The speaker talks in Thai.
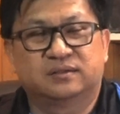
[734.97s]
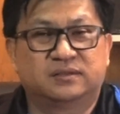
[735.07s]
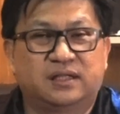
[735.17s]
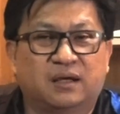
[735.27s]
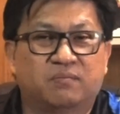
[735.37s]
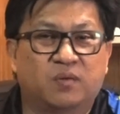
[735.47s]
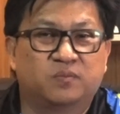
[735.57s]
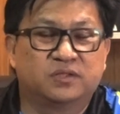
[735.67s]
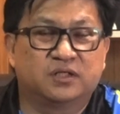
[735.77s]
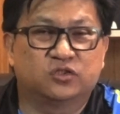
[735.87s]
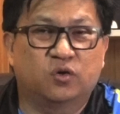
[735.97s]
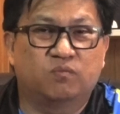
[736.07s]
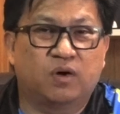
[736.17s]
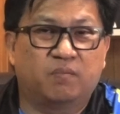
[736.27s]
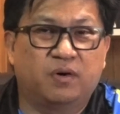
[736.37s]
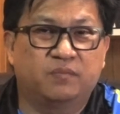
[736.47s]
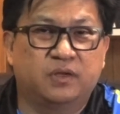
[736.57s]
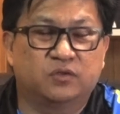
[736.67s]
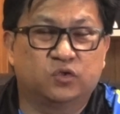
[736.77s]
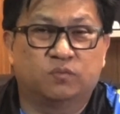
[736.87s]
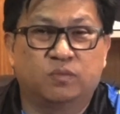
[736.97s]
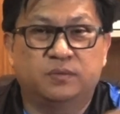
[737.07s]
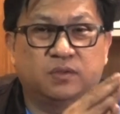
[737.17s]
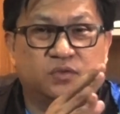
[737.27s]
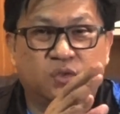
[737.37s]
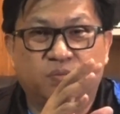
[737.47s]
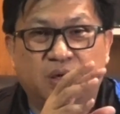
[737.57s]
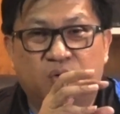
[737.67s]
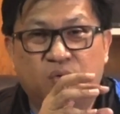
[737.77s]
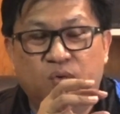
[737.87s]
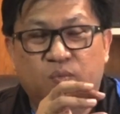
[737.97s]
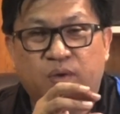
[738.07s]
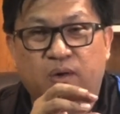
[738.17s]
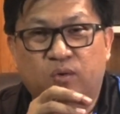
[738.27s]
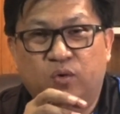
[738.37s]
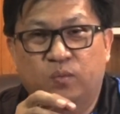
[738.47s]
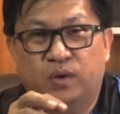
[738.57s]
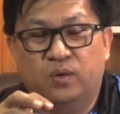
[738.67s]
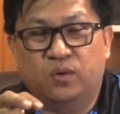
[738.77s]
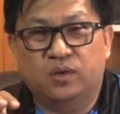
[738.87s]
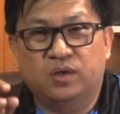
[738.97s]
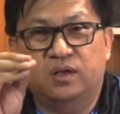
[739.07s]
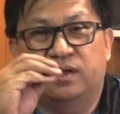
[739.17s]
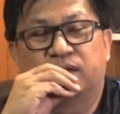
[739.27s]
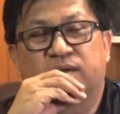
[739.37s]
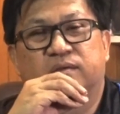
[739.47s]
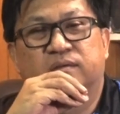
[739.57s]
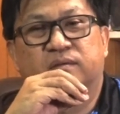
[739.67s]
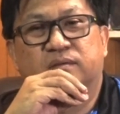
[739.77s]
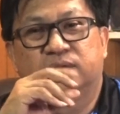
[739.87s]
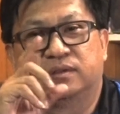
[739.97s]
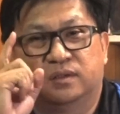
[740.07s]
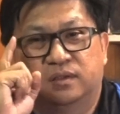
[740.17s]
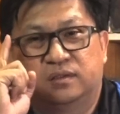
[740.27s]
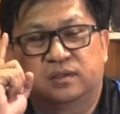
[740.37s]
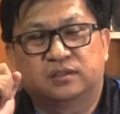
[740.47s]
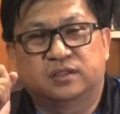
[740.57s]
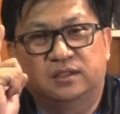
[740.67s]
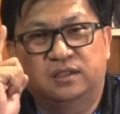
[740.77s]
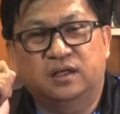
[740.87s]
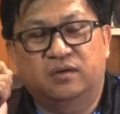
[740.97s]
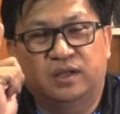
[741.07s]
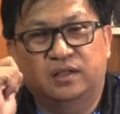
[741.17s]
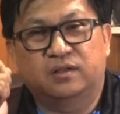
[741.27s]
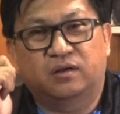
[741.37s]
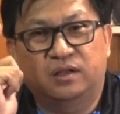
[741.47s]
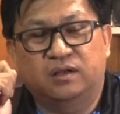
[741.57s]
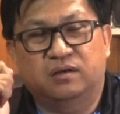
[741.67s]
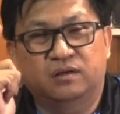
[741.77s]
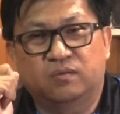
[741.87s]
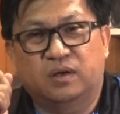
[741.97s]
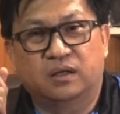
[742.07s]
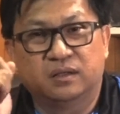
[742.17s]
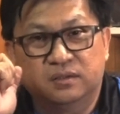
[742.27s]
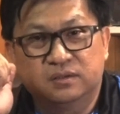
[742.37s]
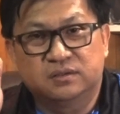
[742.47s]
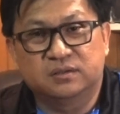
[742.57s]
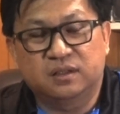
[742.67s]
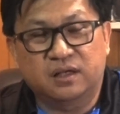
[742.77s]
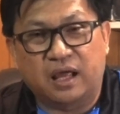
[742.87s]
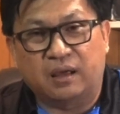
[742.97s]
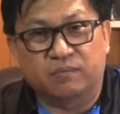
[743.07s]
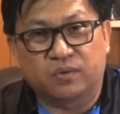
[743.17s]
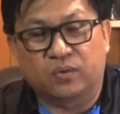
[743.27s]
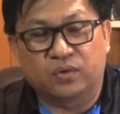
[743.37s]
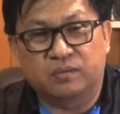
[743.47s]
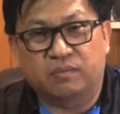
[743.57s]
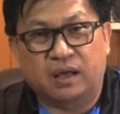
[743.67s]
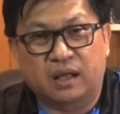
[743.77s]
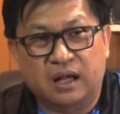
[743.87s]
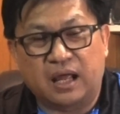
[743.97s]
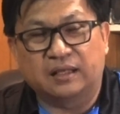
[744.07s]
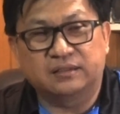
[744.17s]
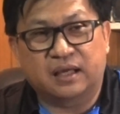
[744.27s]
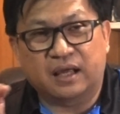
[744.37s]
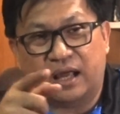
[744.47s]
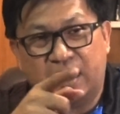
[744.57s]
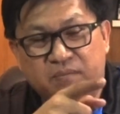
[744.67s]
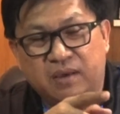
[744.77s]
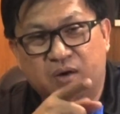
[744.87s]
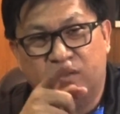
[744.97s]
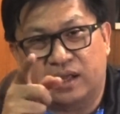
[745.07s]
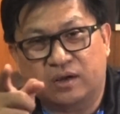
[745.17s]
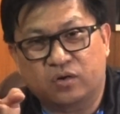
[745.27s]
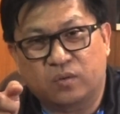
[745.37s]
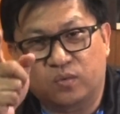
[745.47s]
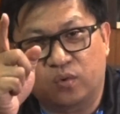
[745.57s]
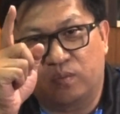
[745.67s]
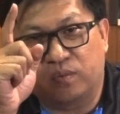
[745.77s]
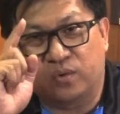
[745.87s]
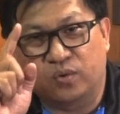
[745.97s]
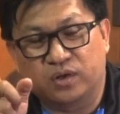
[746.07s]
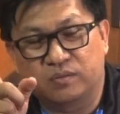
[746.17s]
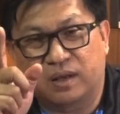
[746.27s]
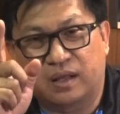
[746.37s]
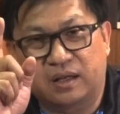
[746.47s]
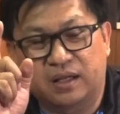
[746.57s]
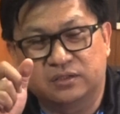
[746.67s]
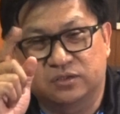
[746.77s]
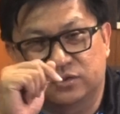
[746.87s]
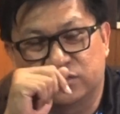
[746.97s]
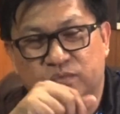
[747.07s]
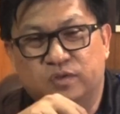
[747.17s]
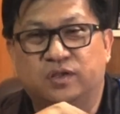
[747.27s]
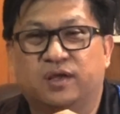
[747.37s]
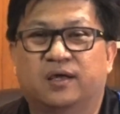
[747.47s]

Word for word: จากม็อบเสื้อส้มแบบม็อบเยาวชน ม็อบเยาวชนแผ่วลง แผ่วลง แผ่วลงเรื่อย ๆ แต่สิ่งที่เราเห็นตอนนี้ก็คือว่าเสื้อแดงโผล่ขึ้นมา หลังจากไอ้แมว และครอบครัวโผล่ขึ้นมาในโซเชียลมีเดีย